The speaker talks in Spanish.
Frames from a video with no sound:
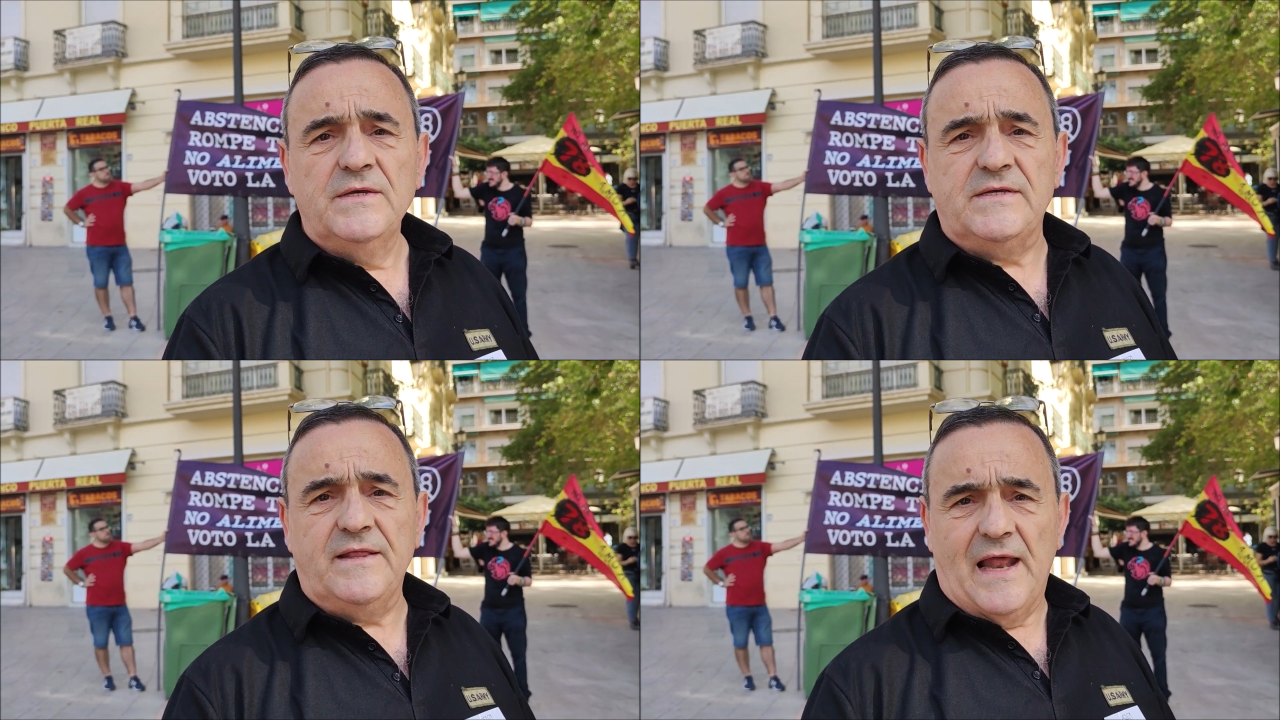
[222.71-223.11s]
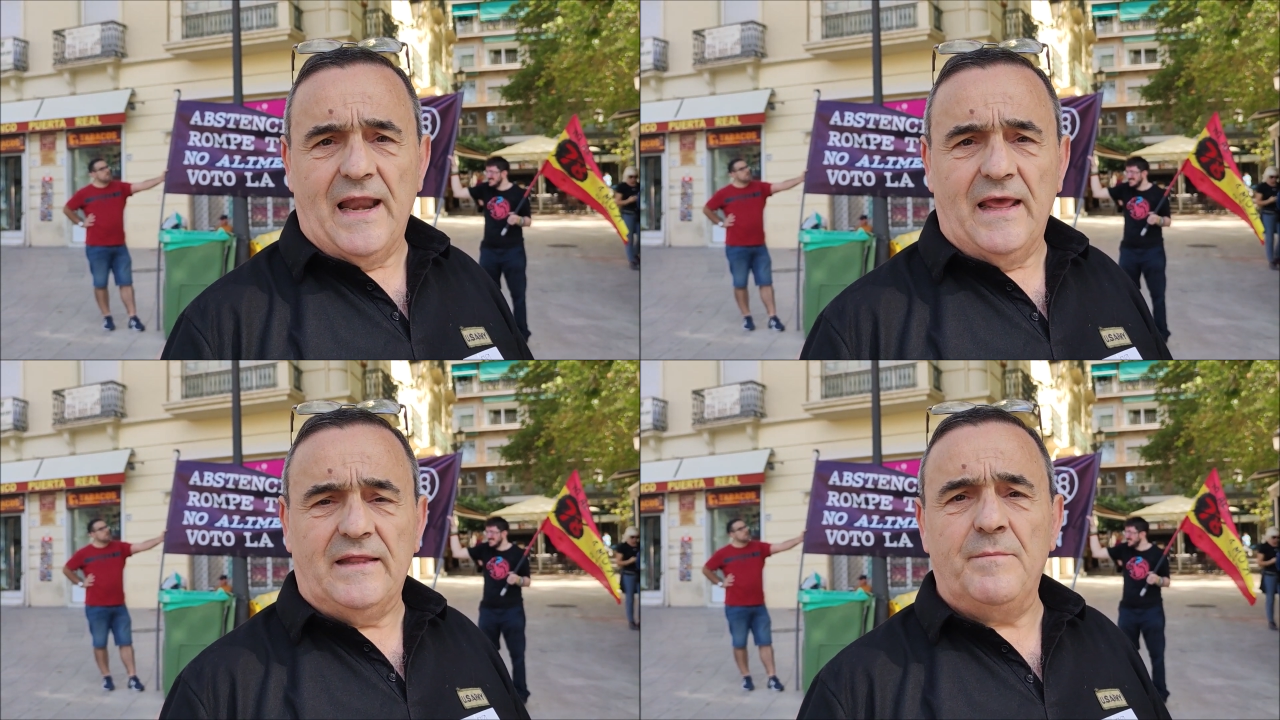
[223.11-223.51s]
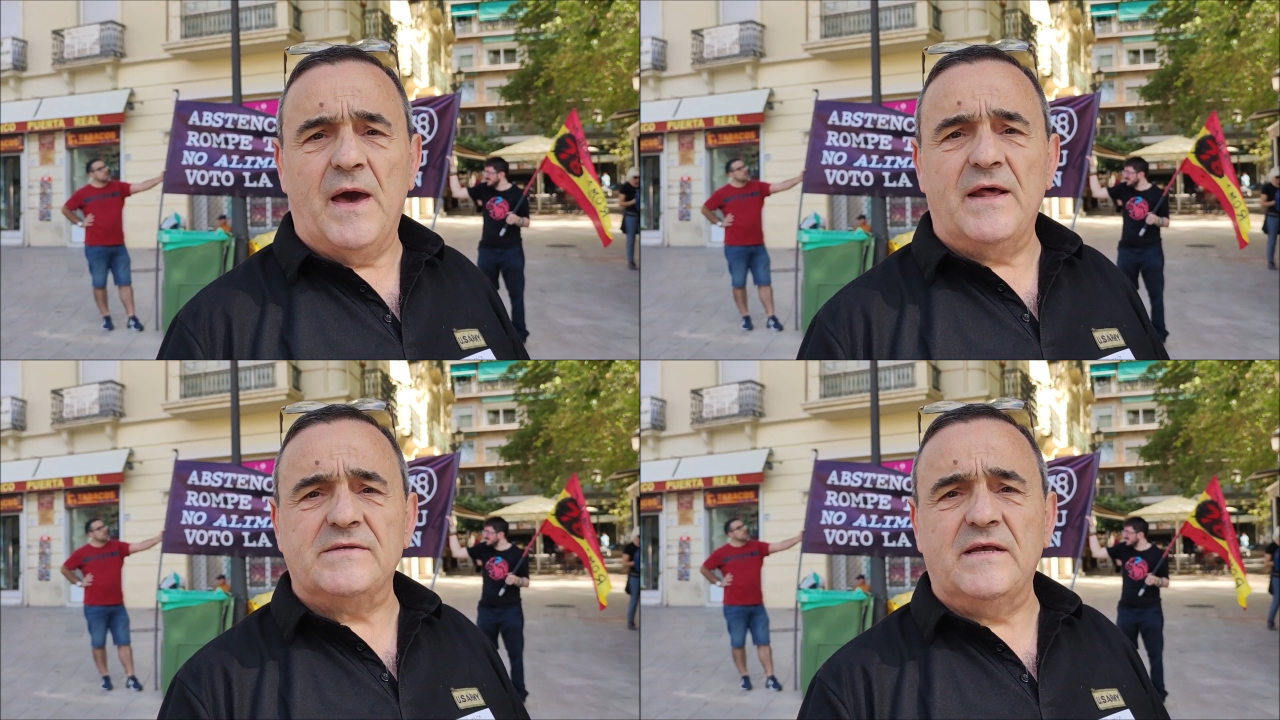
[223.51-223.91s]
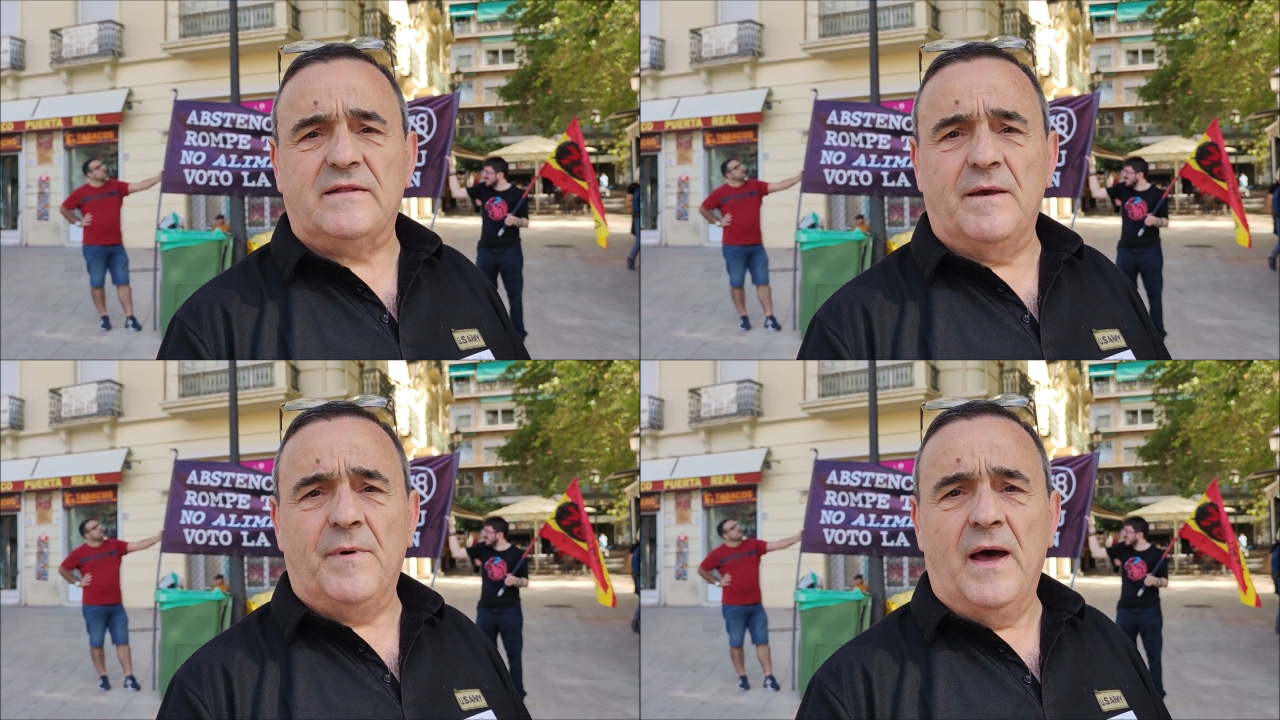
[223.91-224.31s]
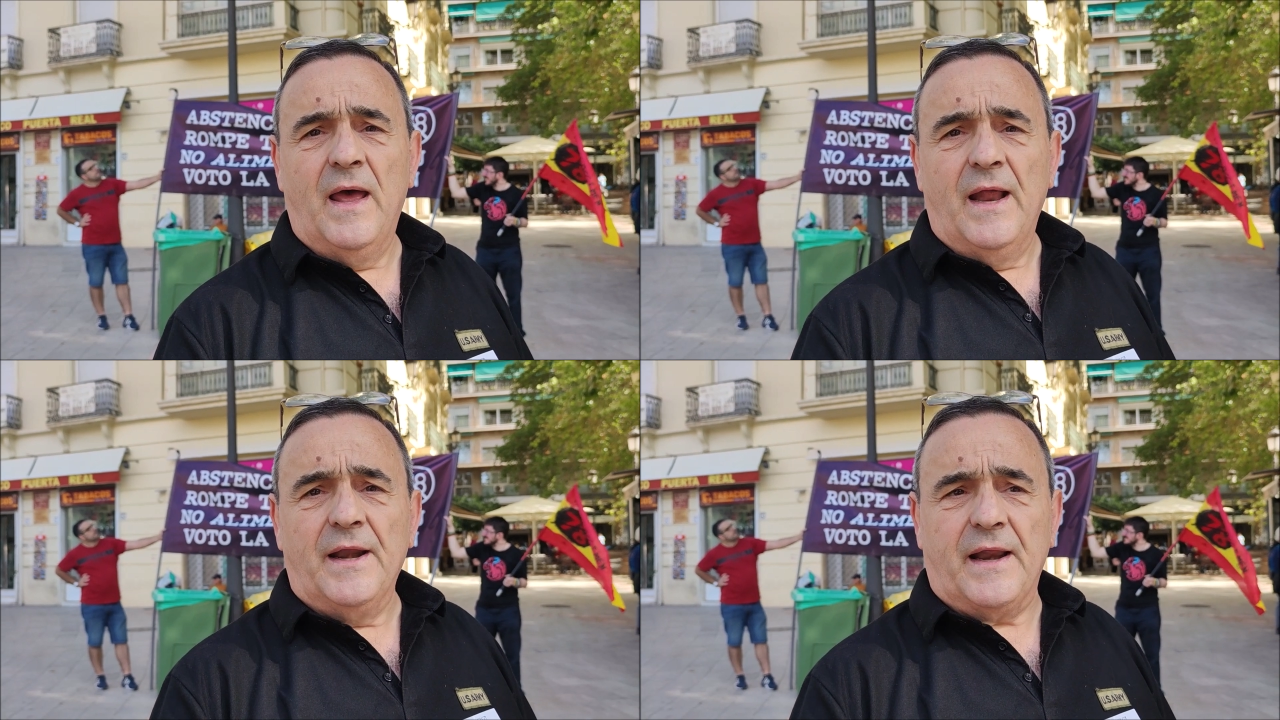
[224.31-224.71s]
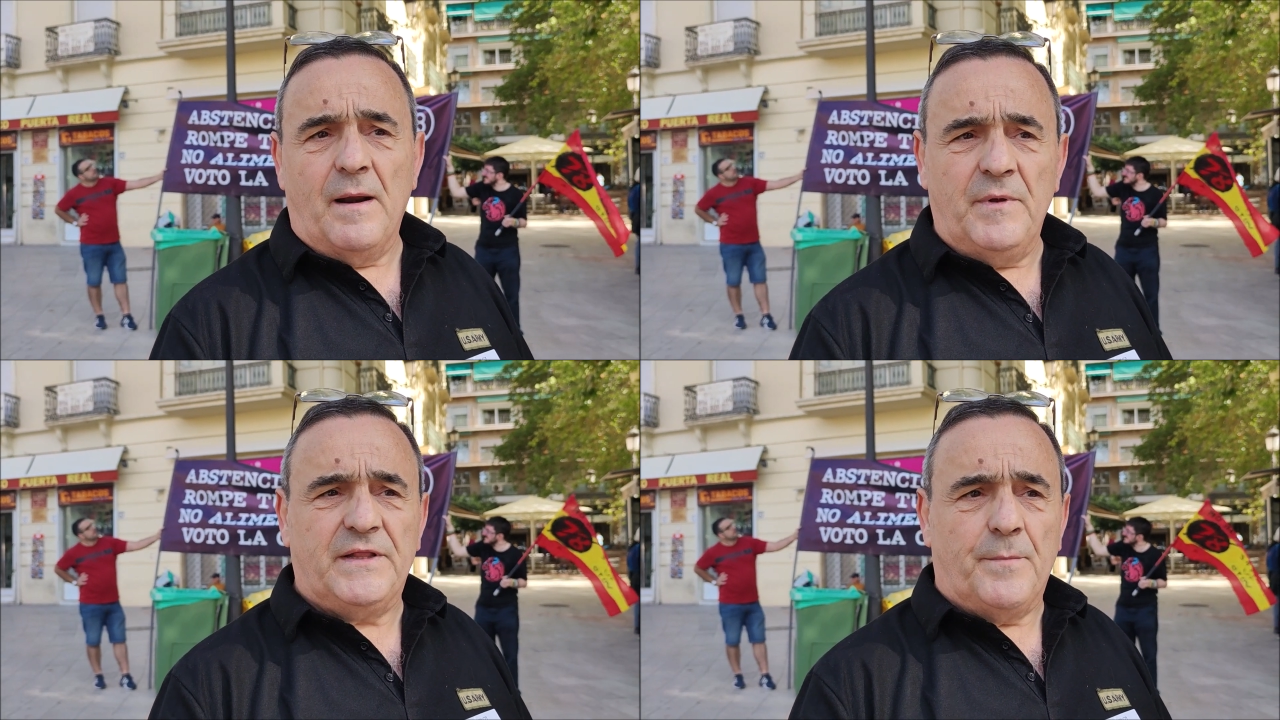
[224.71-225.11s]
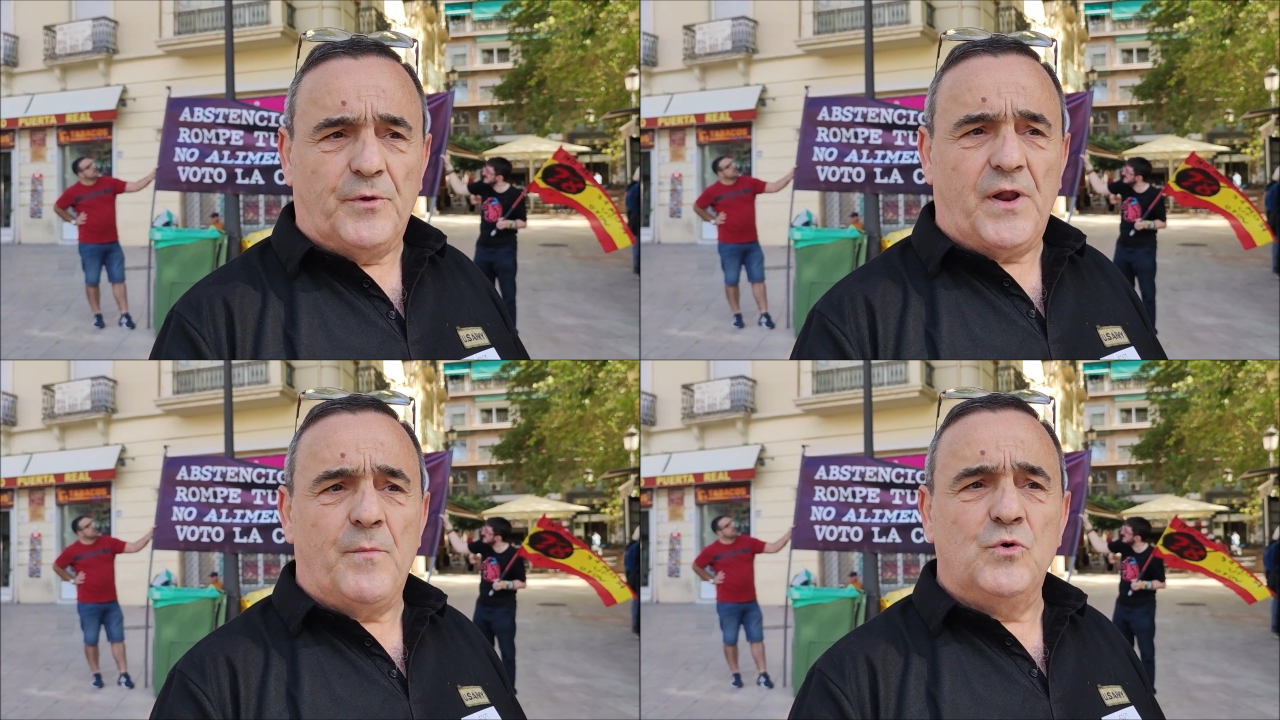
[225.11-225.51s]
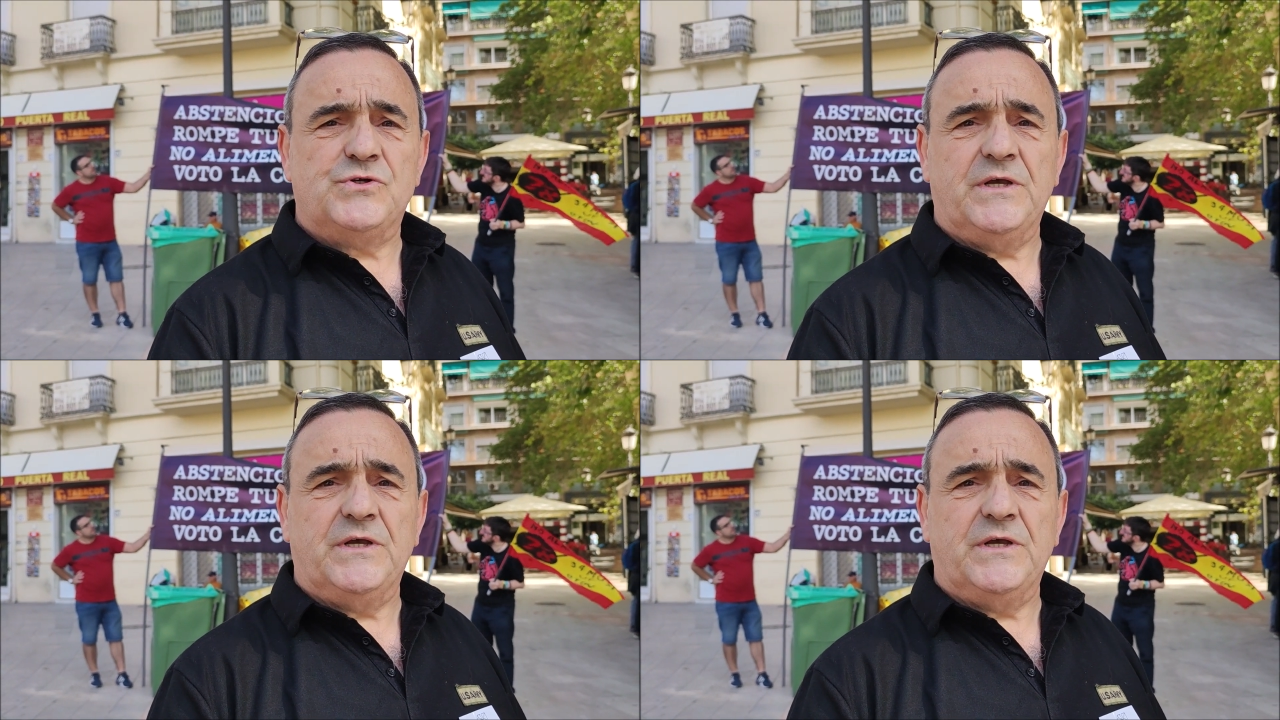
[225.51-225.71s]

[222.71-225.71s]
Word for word: Si deslegitima el sistema, realmente pondremos un